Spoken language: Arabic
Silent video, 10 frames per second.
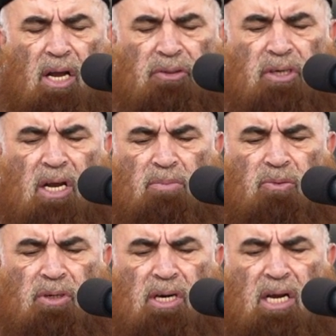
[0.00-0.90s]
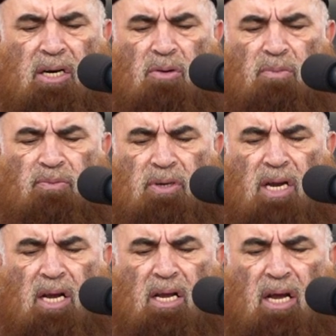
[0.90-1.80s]
أصحاب النار هم
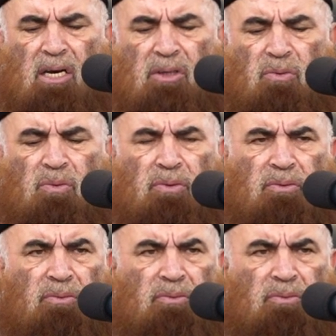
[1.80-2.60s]
فيها خالدون